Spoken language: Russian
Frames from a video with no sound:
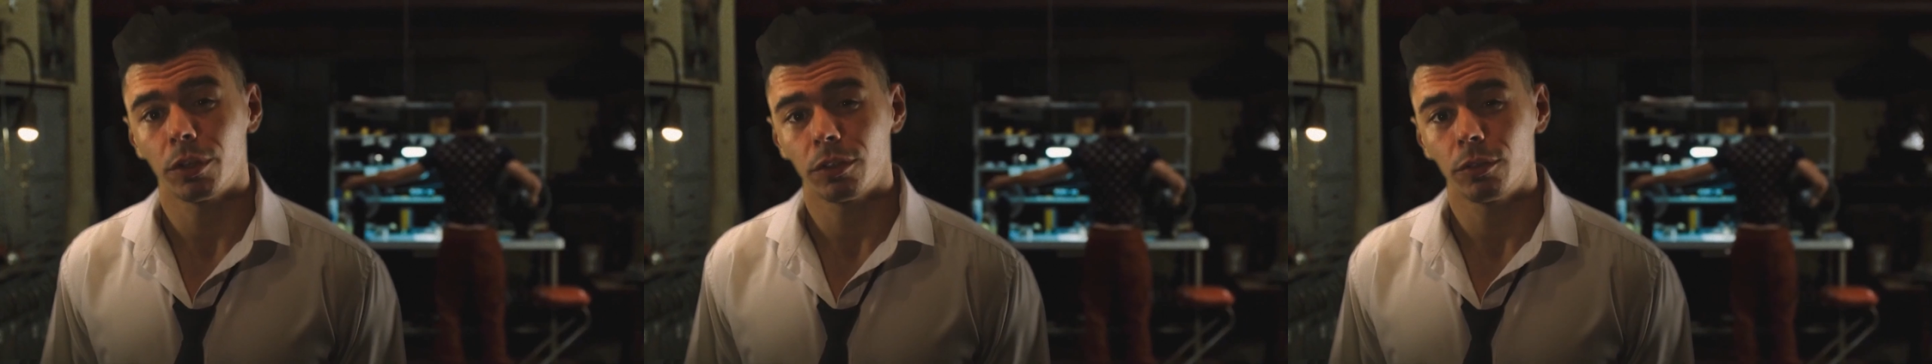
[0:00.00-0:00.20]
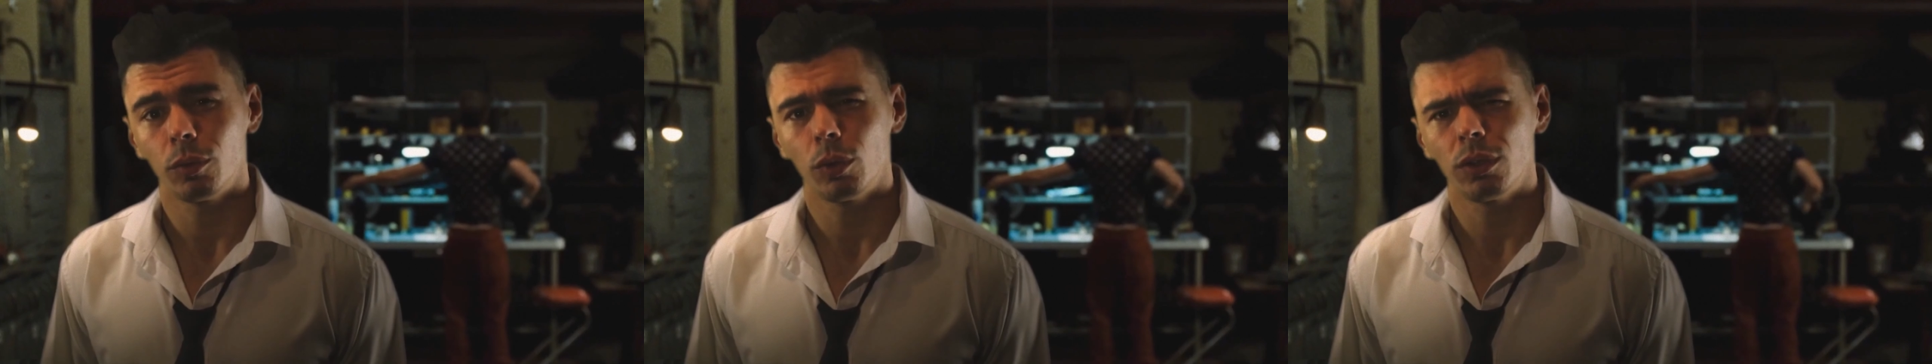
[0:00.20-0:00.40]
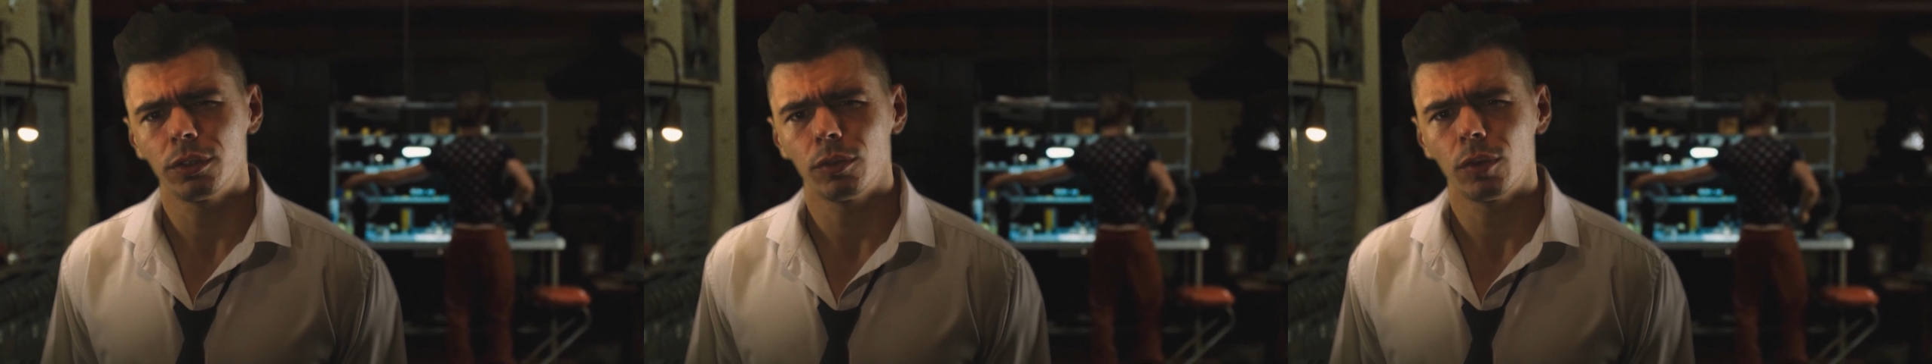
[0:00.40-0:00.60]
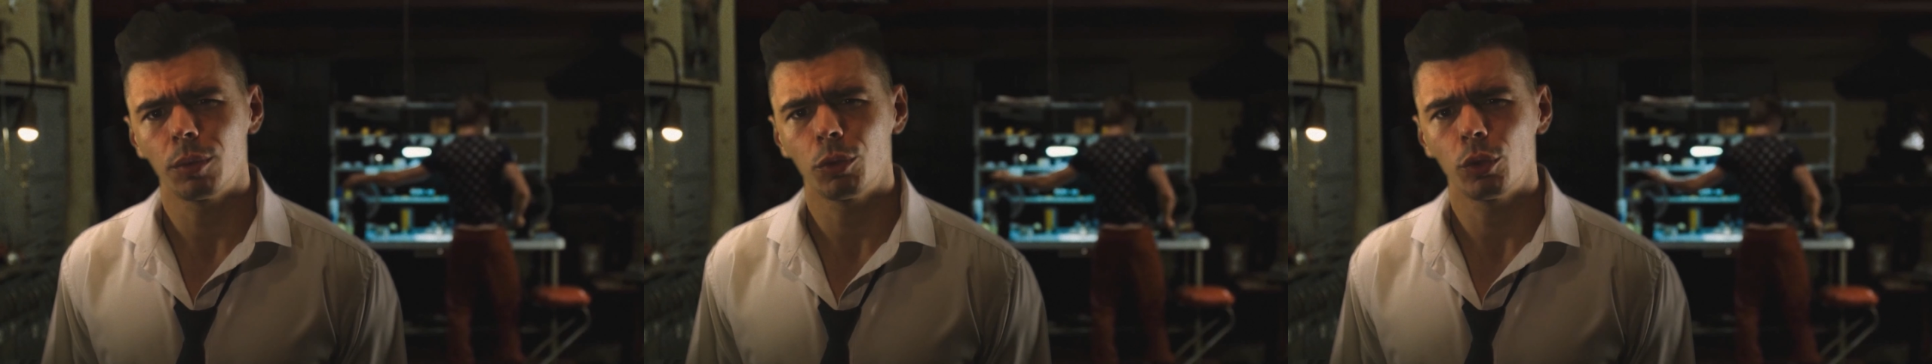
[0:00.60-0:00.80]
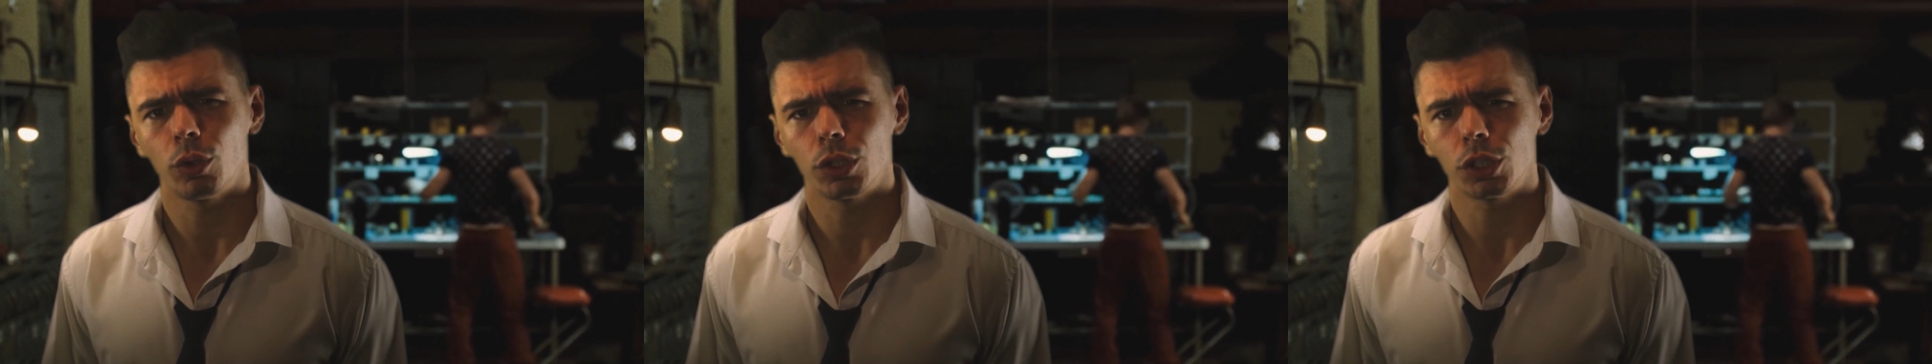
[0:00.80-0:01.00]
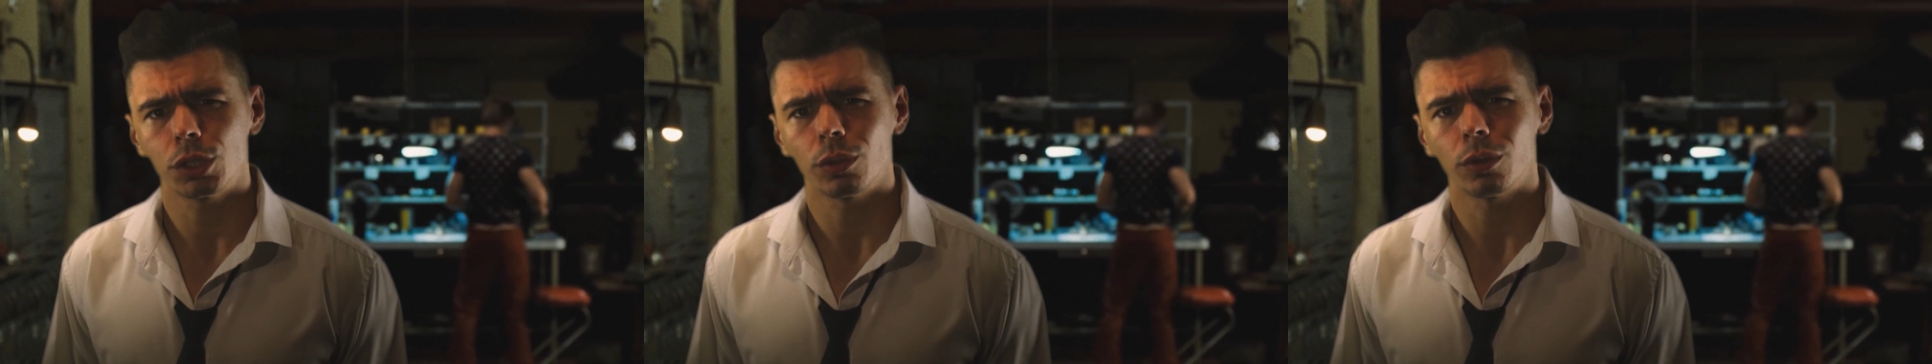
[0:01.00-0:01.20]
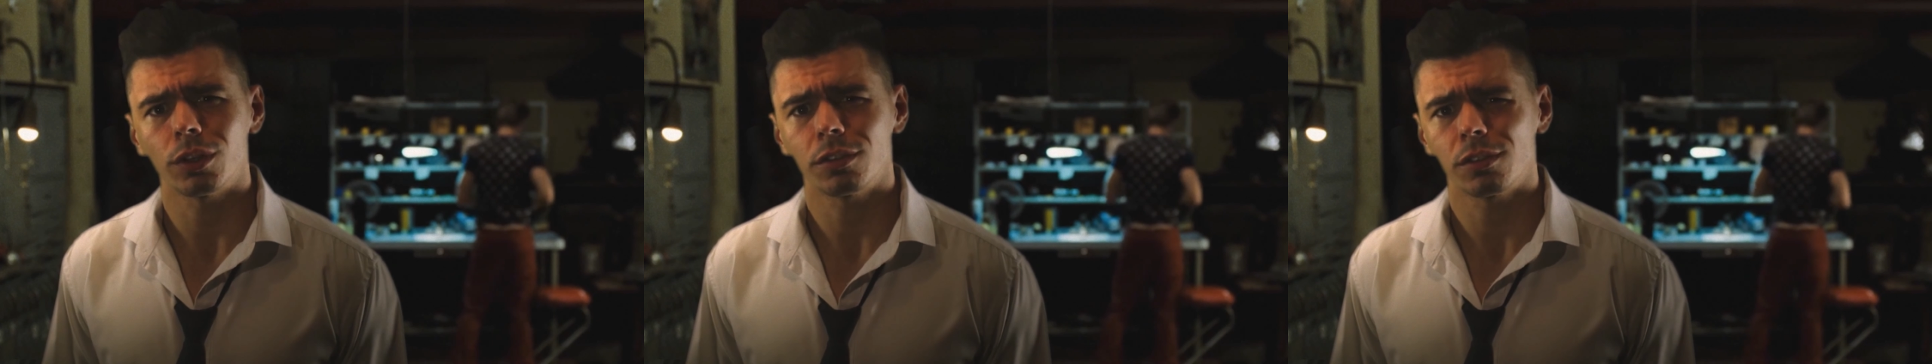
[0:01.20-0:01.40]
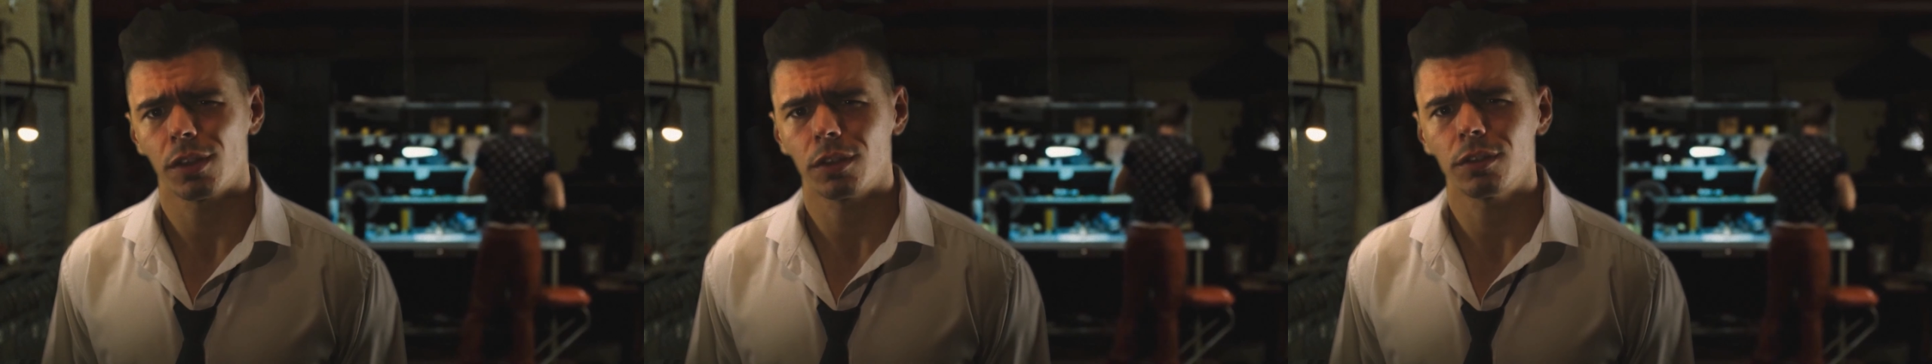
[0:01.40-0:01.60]
Позвольте вам кое-что
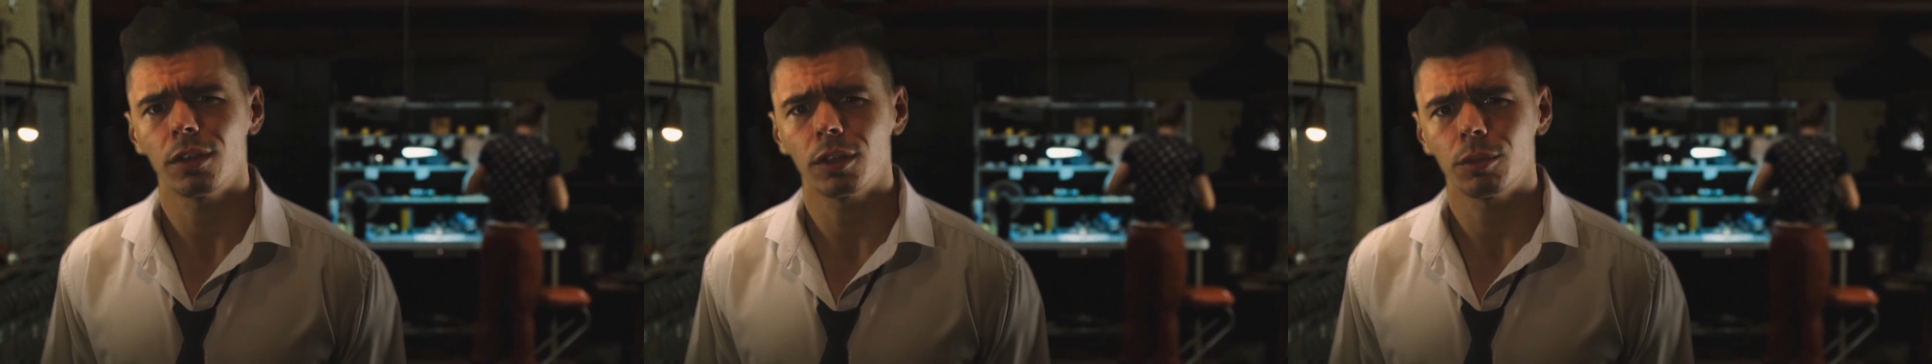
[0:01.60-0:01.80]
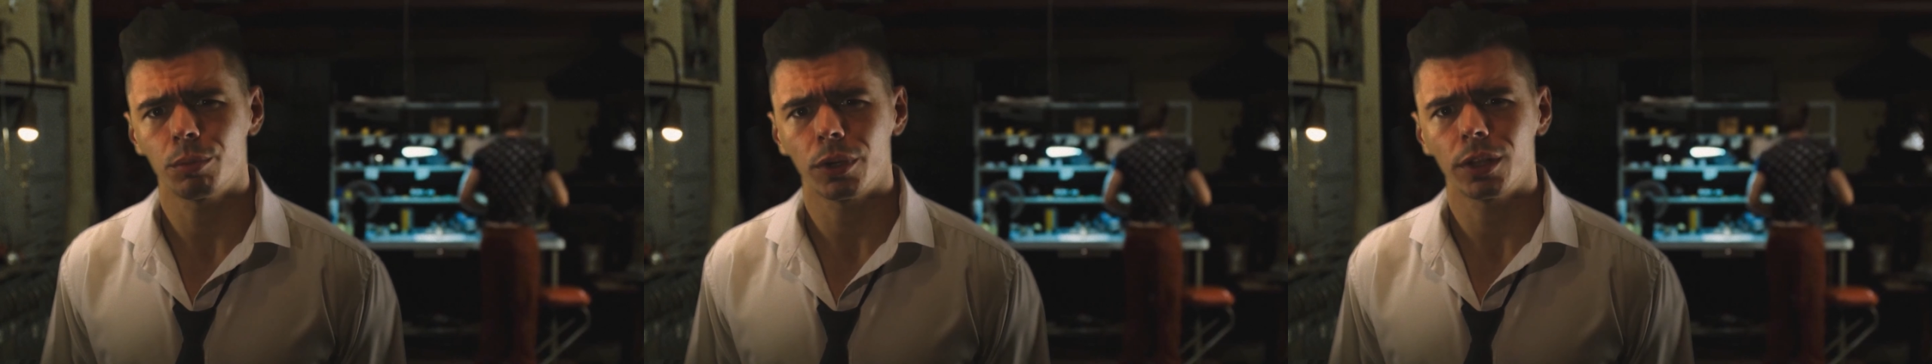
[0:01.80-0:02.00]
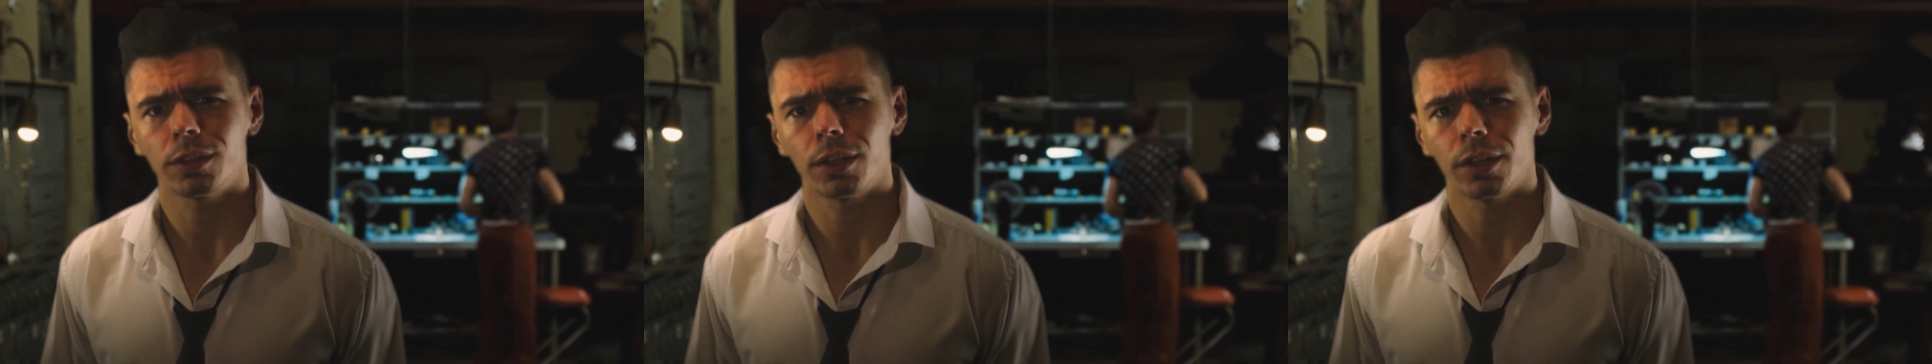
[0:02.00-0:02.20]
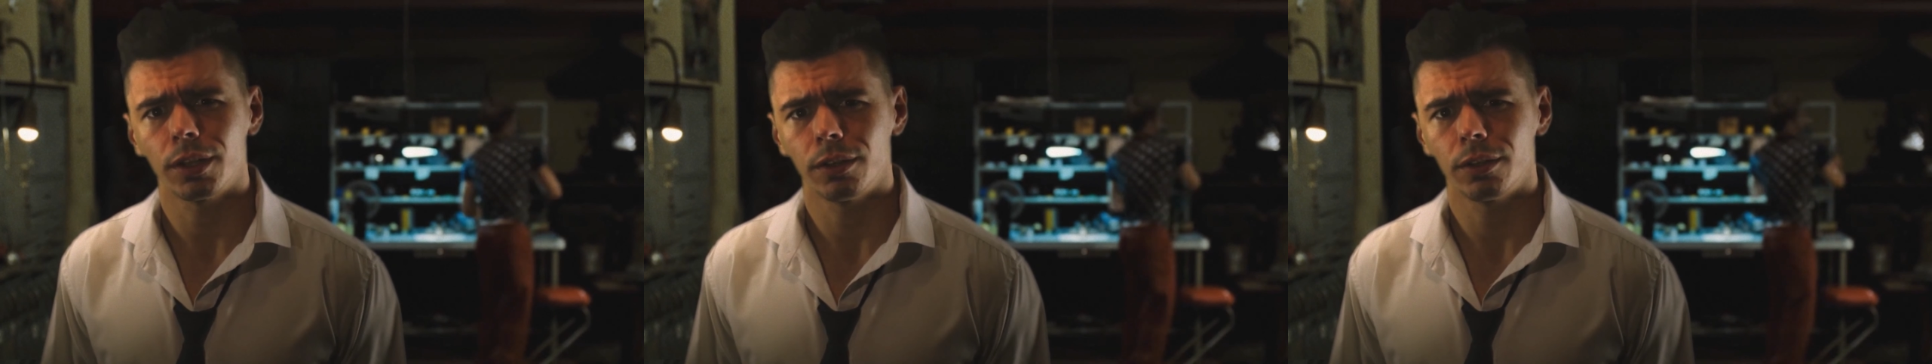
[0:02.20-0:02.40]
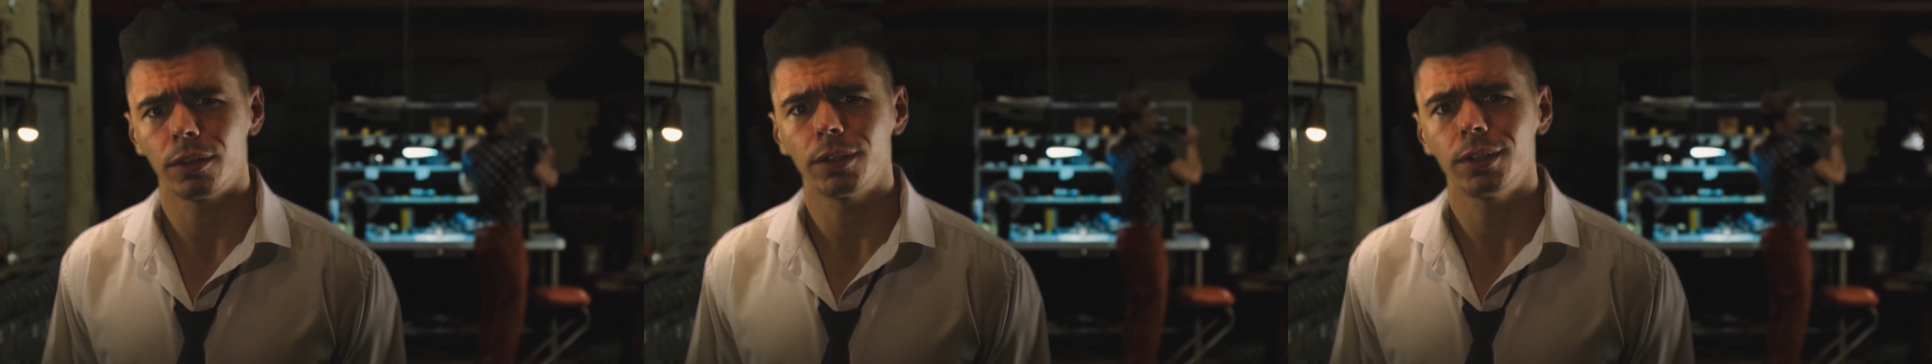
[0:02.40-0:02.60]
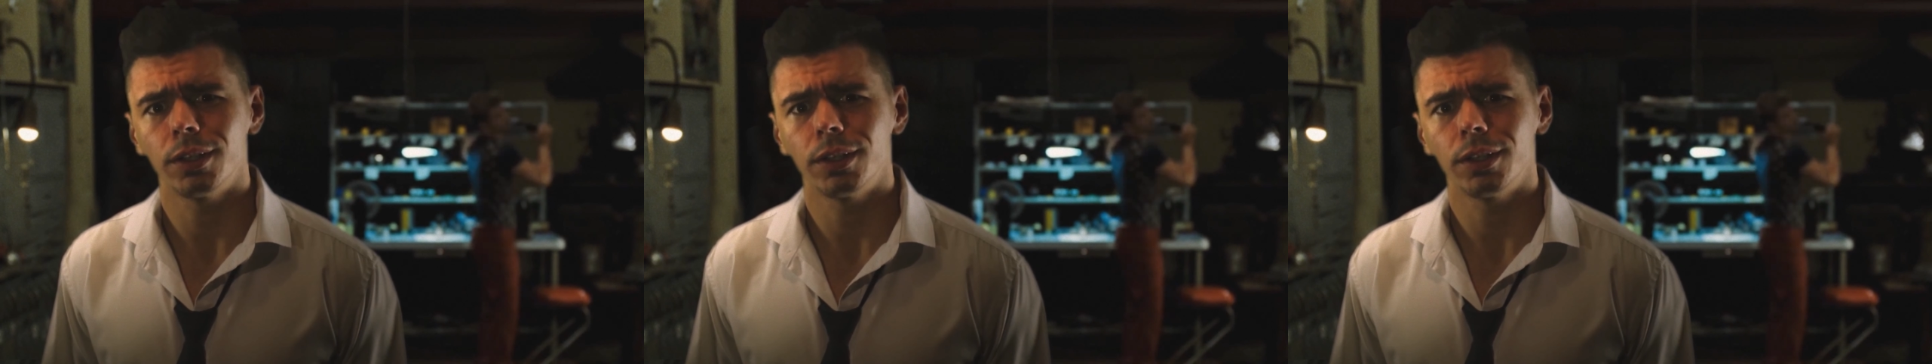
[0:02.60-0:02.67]
рассказать про Тайлера